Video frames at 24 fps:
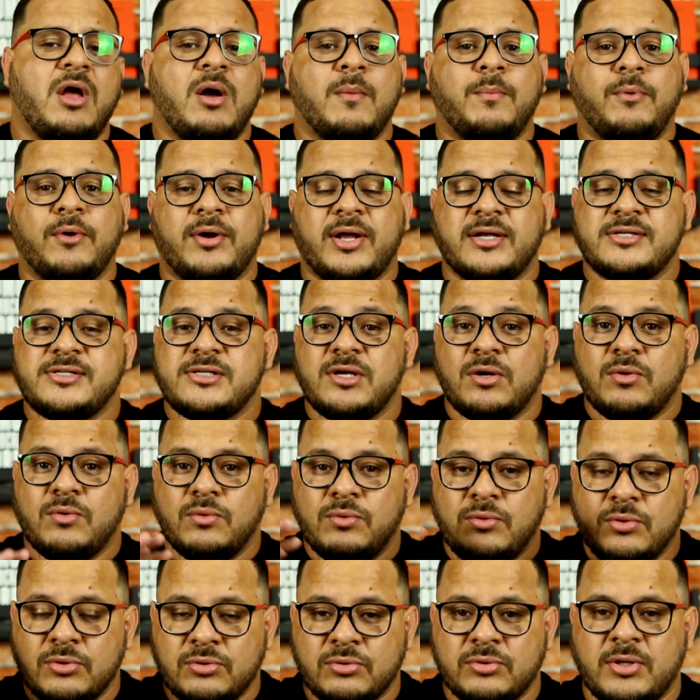porque,
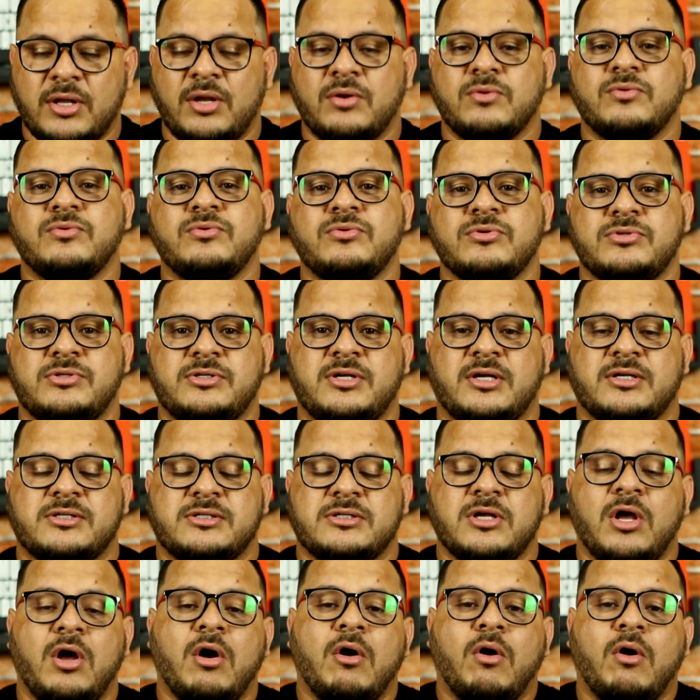segundo denúncias,